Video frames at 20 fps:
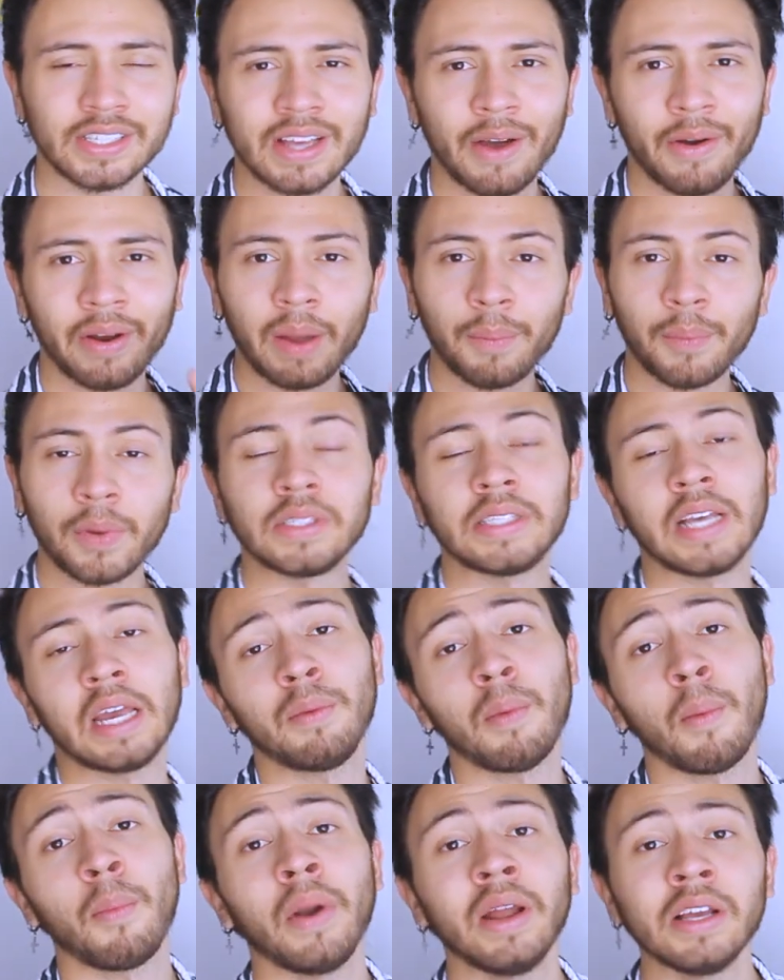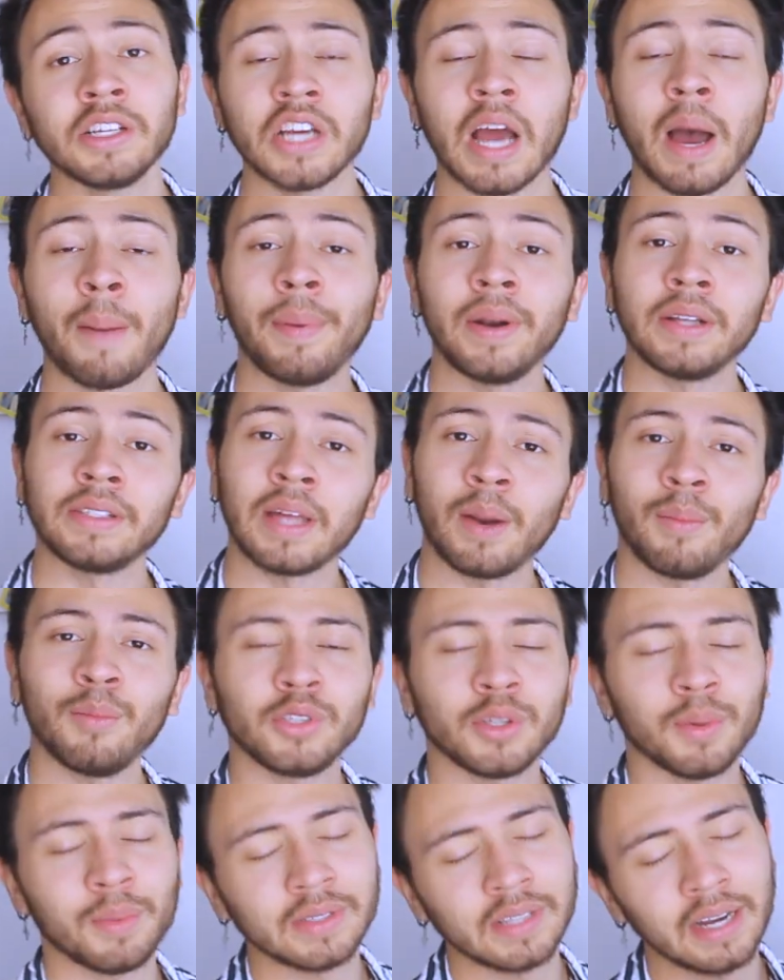saben que pueden seguirme por allá para estar
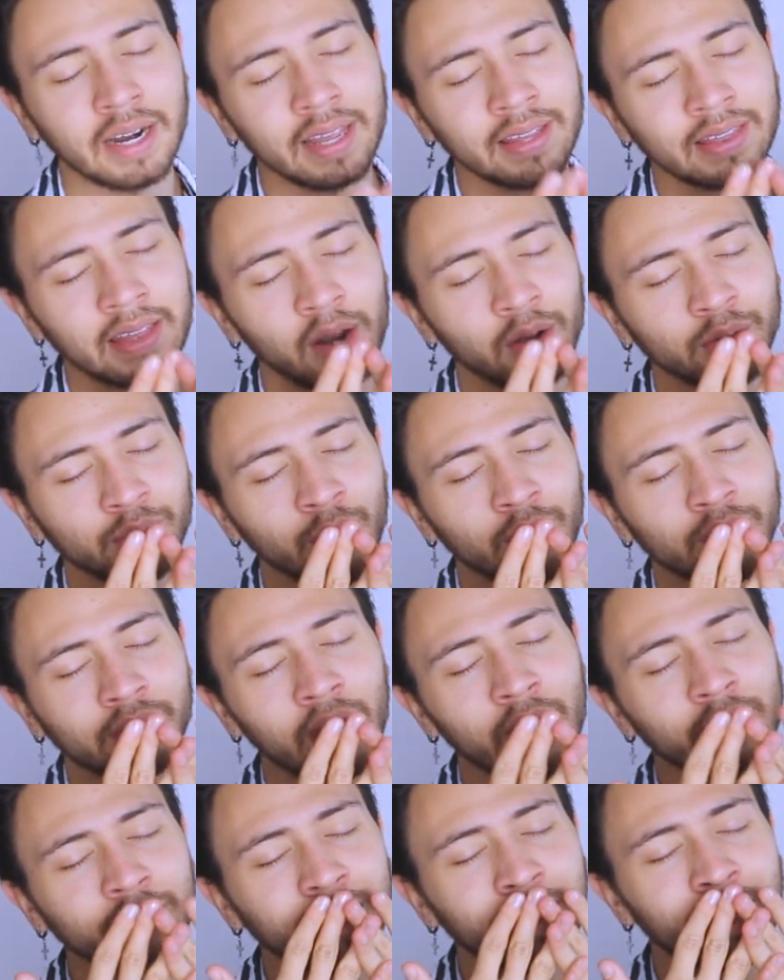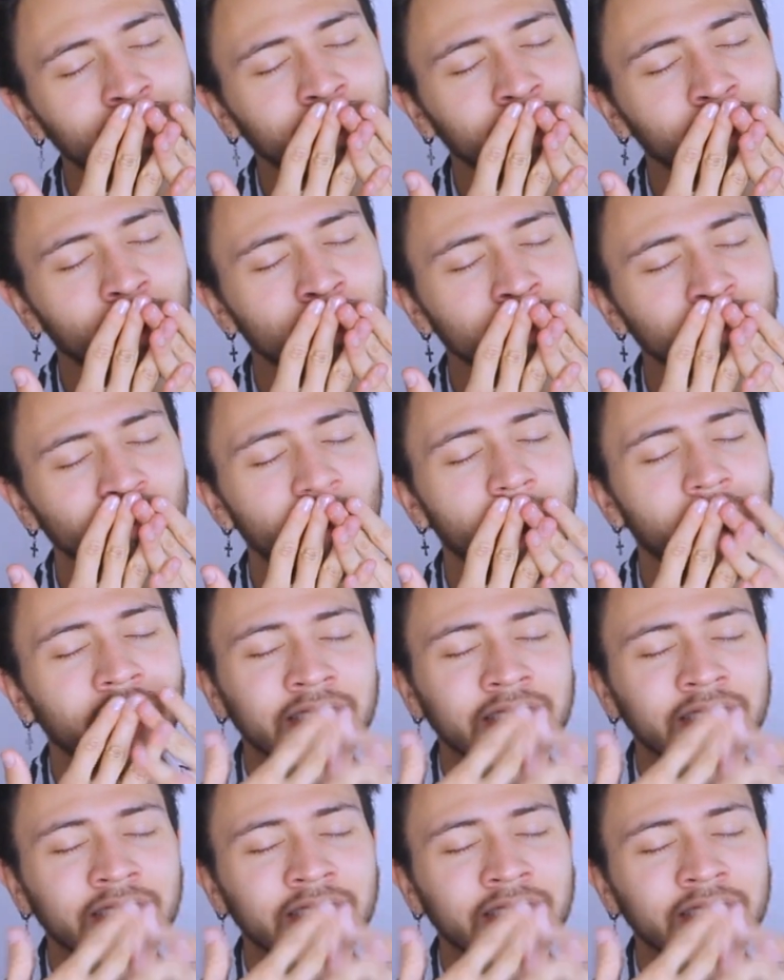mucho más cerquita los unos de los otros.